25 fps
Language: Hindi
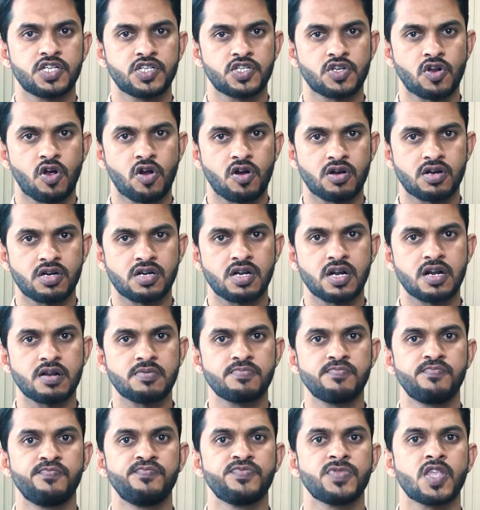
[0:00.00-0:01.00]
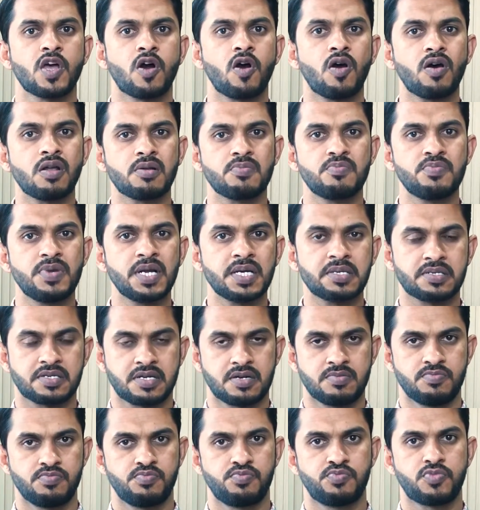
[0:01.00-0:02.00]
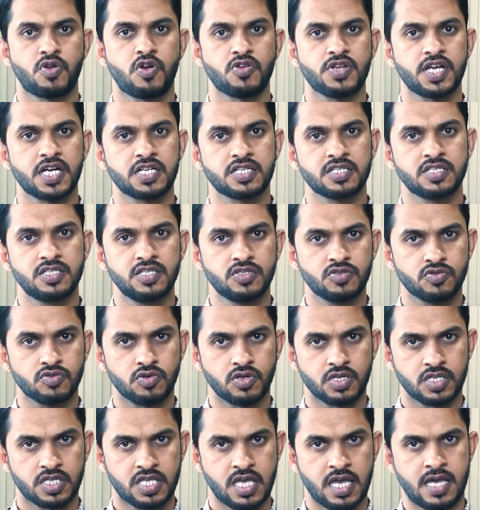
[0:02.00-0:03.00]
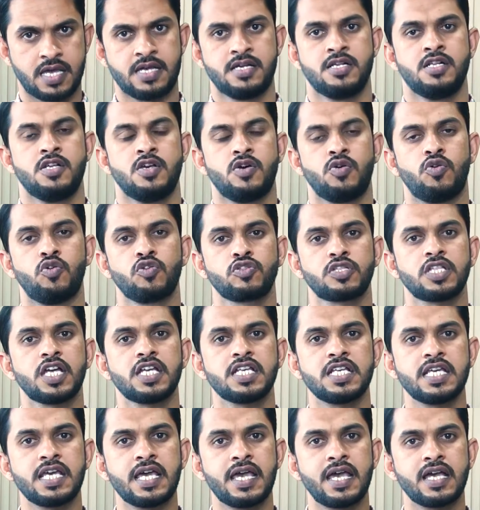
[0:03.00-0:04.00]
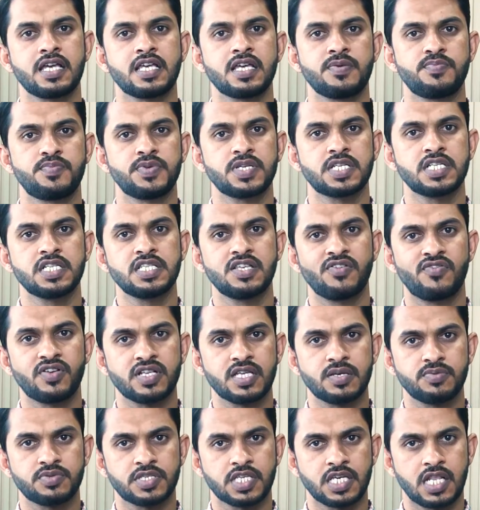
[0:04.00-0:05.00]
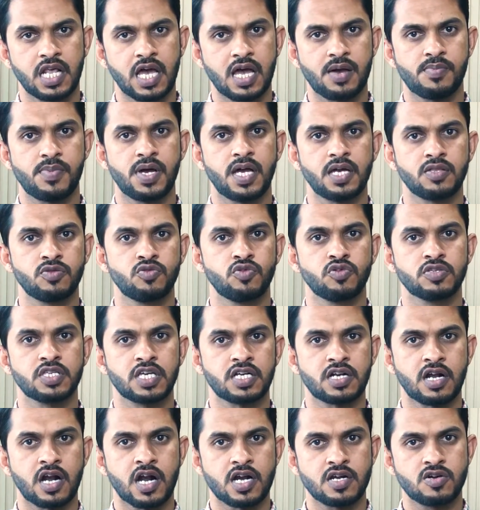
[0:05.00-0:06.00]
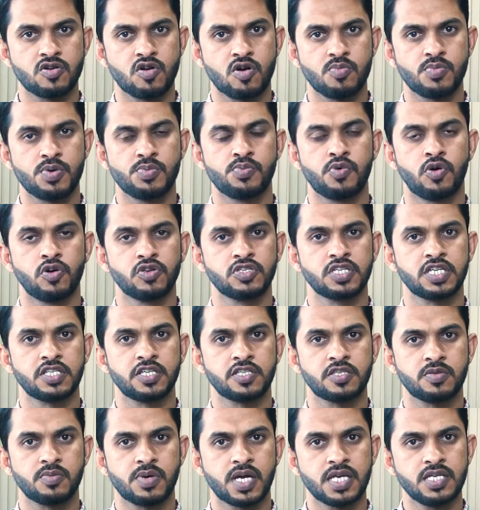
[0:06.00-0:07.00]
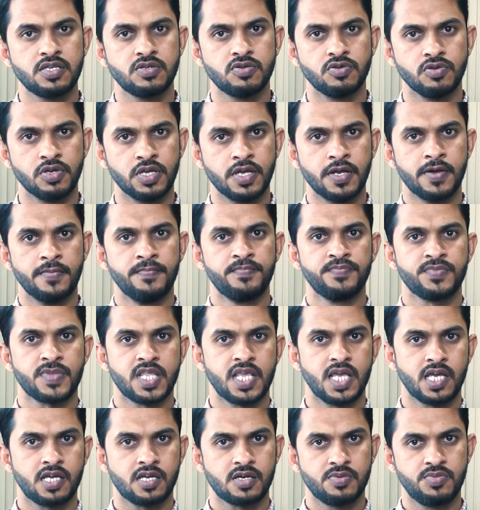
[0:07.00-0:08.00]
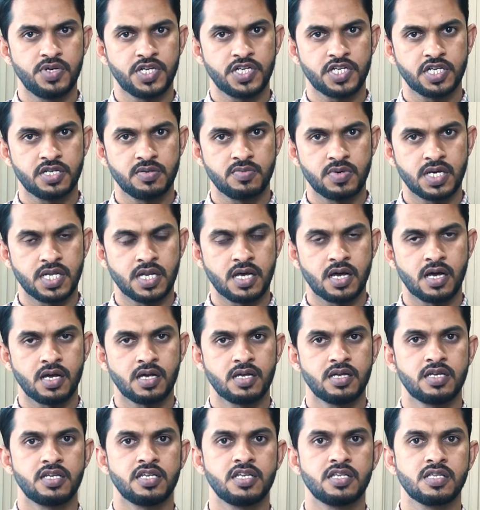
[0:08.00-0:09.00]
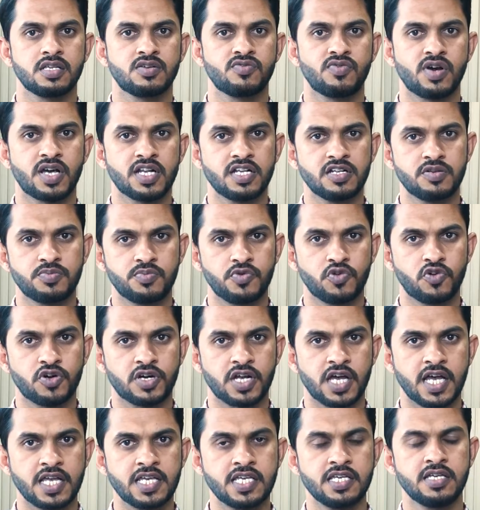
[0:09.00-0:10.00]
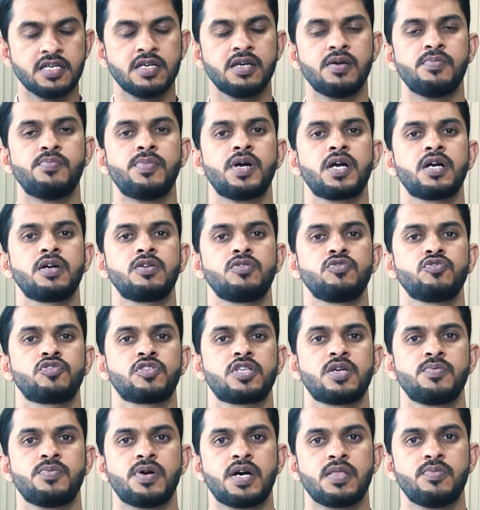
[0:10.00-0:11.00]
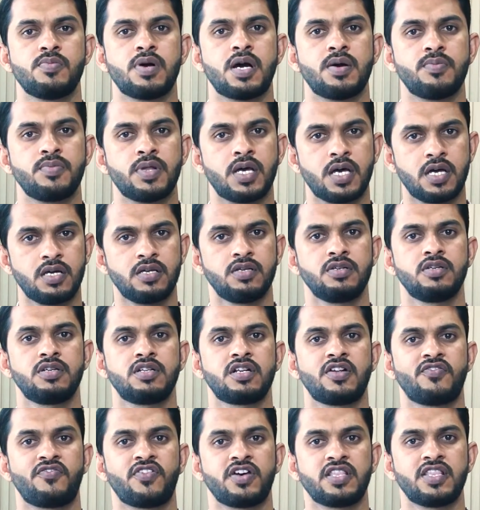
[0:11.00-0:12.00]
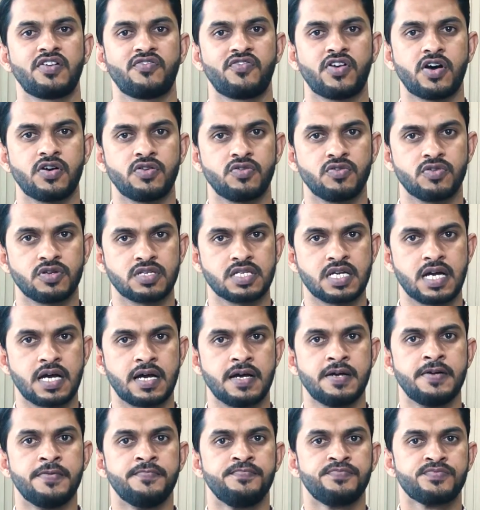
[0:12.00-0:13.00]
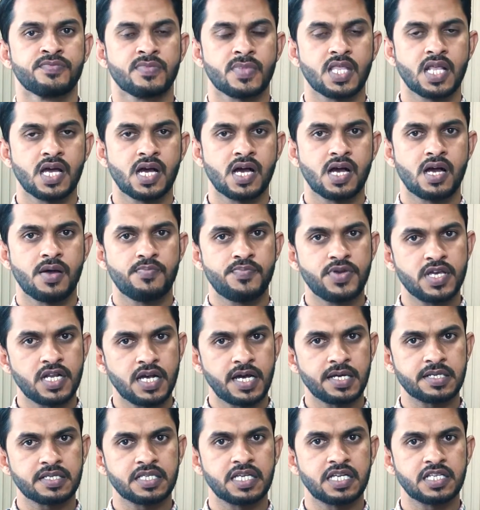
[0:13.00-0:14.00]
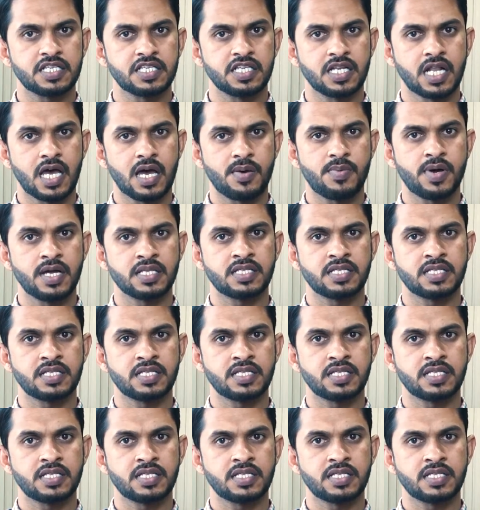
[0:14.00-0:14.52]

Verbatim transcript: शॉर्ट टर्म और मिड टर्म प्रोजेक्ट्स की ज़रूरत है होता यह है कि पिछली दफ़ा जब सैलाब आया 2008-9 में बहुत ज़्यादा तबाही हुई एक कमीशन बना इंक्वायरी रिपोर्ट आई मगर उसके बाद मामला रफा दफ़ा हो गया फिर हर साल सैलाब